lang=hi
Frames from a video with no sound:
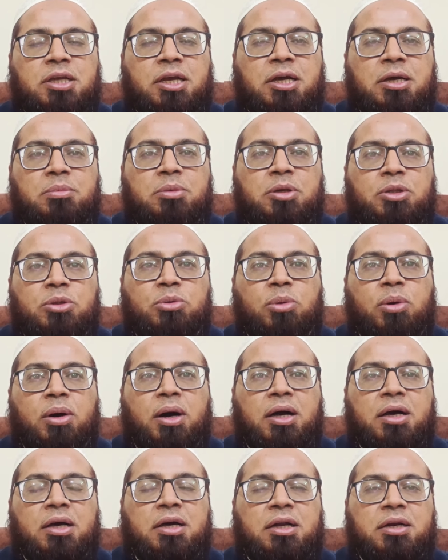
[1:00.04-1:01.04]
से हमें
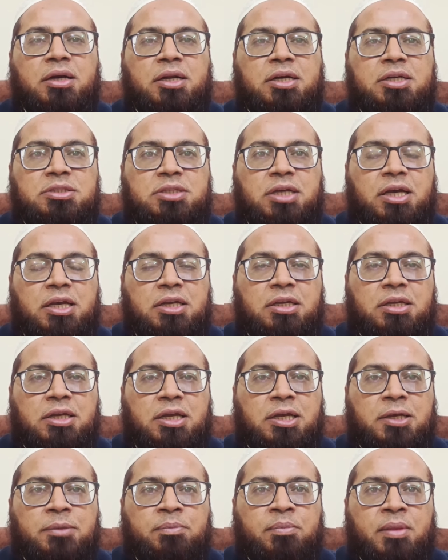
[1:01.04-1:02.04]
दुआ करना
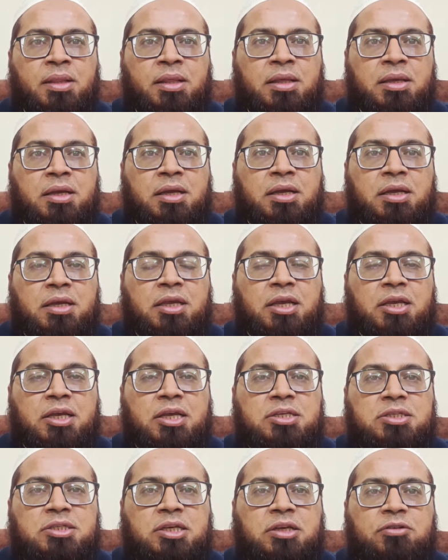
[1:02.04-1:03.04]
चाहिए कि
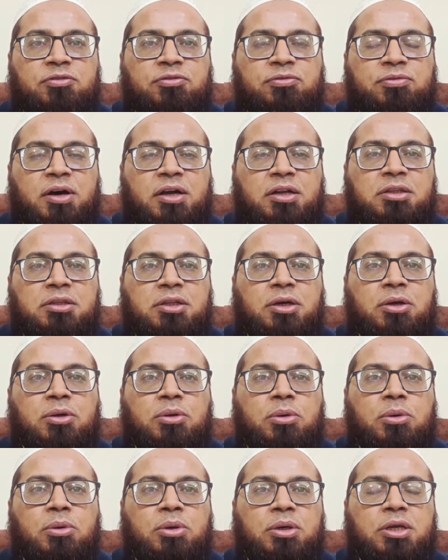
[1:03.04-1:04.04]
किसी फ़र्द
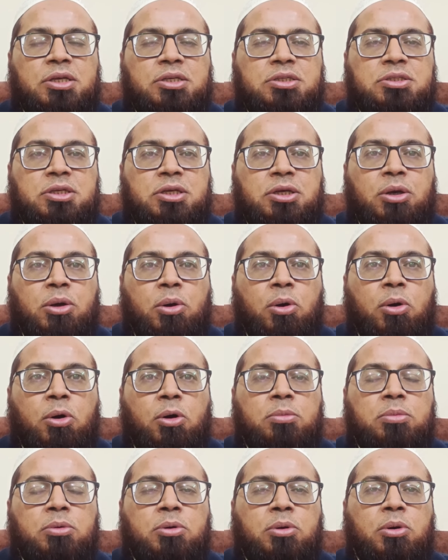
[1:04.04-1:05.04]
को किसी
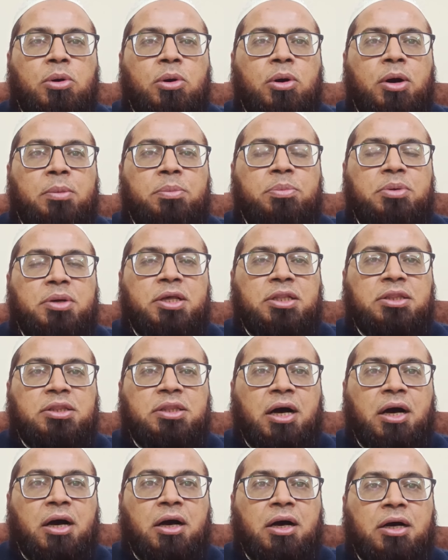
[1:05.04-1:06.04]
कौम को अपनी
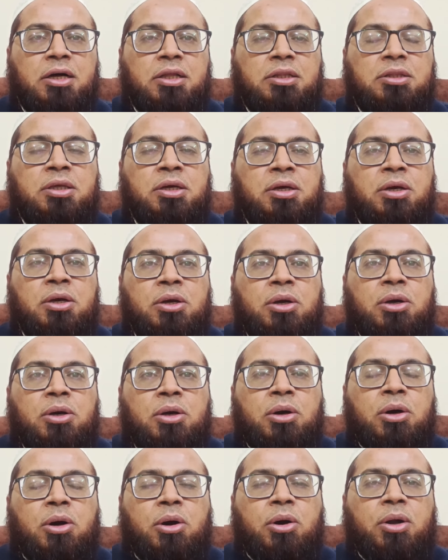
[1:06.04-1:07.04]
ताकत
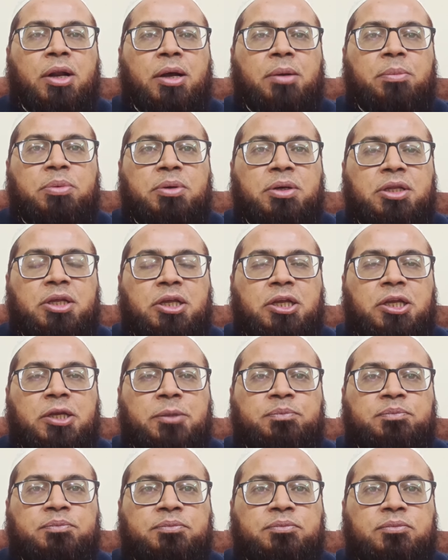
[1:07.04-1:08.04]
और अपनी
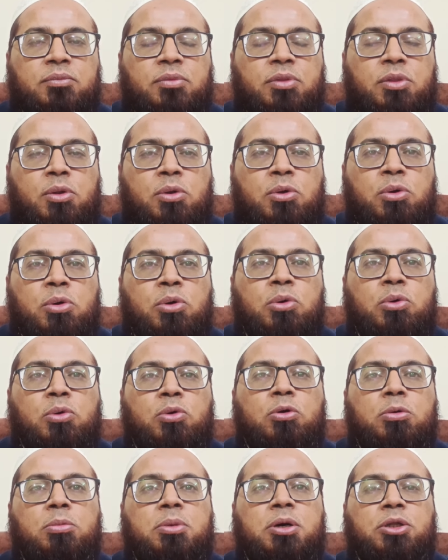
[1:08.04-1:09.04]

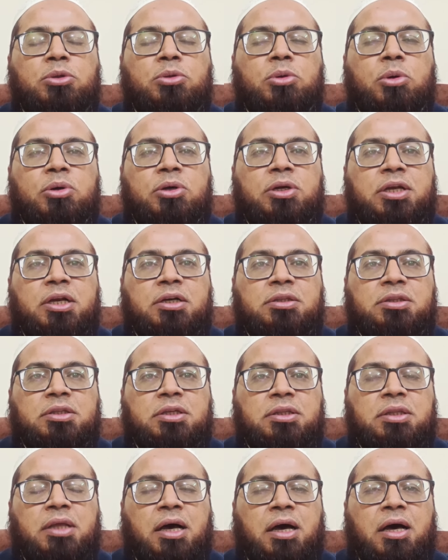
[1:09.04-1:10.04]
हुकूमत और
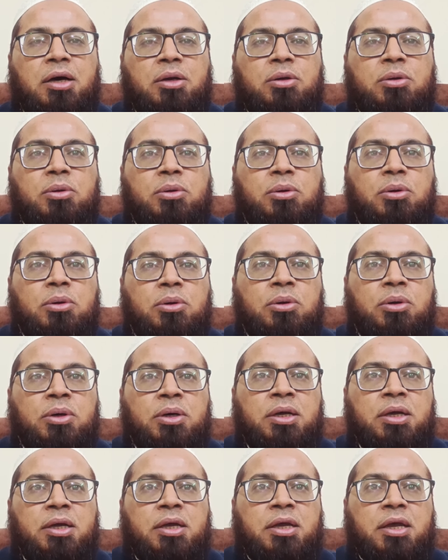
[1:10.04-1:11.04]
इकतदार को
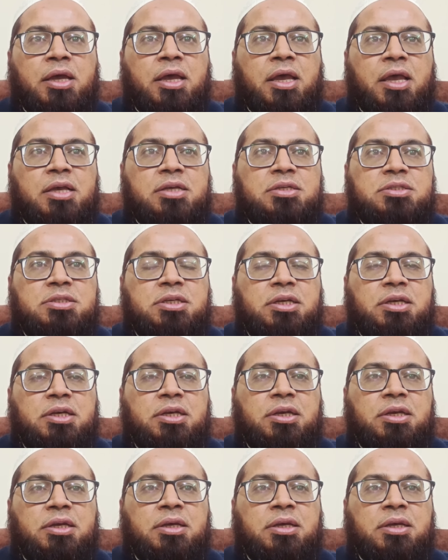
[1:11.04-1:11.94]
ऐसी